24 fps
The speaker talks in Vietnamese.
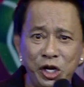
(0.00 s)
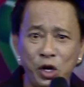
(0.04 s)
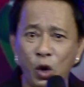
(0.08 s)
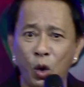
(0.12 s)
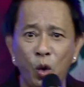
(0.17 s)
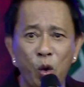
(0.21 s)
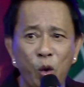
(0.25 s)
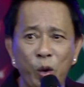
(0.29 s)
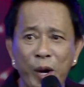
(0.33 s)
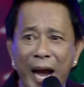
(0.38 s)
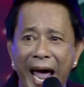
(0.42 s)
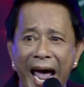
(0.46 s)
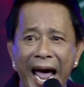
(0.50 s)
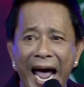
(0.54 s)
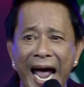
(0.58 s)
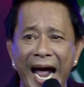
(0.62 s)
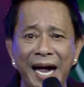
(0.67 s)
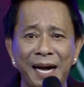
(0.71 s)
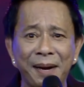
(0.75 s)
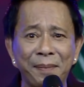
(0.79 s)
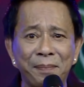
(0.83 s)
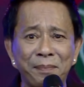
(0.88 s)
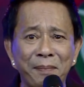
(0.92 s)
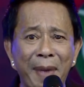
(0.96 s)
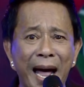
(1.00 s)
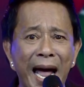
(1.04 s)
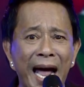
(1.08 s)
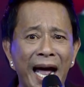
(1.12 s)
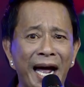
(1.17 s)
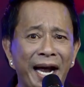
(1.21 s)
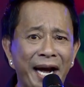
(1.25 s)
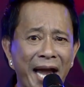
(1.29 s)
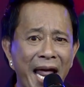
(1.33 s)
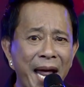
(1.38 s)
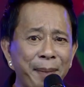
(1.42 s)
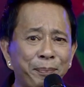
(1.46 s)
dù đàn
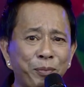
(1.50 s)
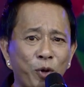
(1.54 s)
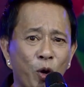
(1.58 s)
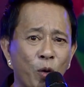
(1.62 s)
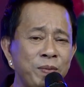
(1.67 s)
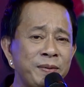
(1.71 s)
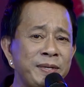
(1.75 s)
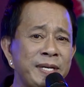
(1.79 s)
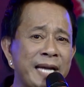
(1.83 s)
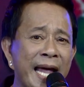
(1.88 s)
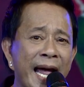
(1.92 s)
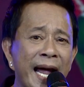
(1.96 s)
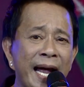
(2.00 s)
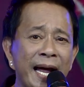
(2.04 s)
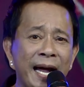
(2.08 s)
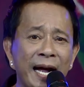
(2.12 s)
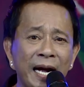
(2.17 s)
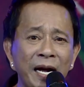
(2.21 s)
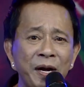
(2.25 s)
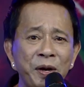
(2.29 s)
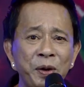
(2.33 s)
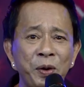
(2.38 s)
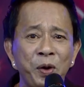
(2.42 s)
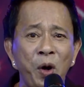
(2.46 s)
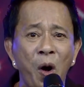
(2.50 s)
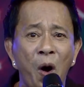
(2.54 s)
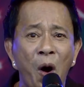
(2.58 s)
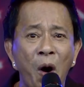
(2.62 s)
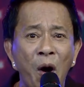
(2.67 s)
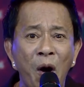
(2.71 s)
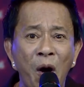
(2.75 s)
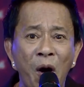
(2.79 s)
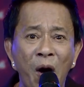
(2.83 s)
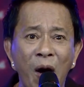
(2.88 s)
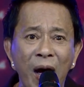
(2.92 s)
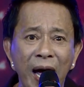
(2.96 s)
bà đẹp cũng chẳng
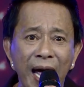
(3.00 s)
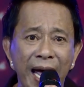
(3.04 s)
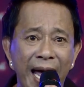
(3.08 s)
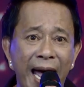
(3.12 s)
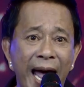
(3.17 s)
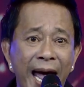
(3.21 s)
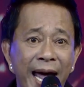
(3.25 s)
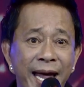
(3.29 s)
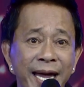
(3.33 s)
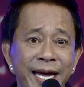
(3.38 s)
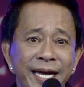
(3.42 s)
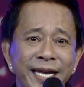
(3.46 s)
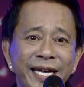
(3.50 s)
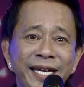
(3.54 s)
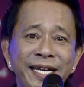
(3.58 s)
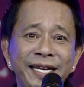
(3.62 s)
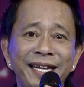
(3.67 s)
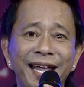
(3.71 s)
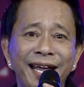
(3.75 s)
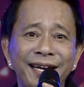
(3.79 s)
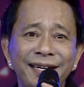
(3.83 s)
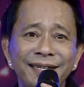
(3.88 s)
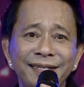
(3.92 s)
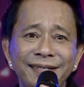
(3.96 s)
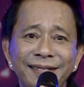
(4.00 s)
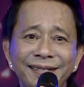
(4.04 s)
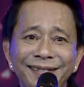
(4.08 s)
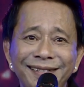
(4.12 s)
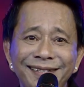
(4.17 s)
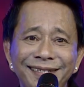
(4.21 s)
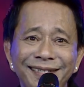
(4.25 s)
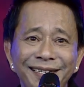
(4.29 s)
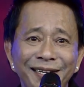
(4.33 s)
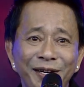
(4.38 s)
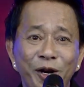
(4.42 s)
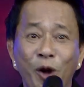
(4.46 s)
có ai nhìn
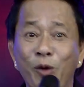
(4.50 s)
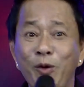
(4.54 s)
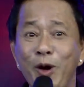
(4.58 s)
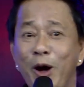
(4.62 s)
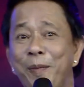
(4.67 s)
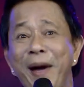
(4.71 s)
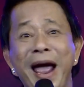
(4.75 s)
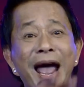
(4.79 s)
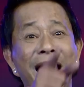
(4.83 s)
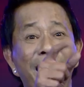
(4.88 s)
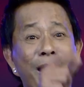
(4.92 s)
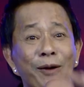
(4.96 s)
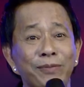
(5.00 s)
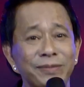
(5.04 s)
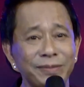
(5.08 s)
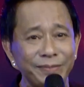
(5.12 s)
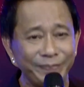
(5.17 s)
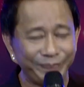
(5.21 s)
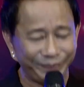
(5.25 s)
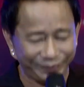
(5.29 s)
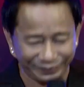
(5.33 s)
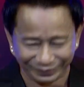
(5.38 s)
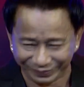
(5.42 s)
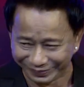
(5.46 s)
đúng không mấy ông ừ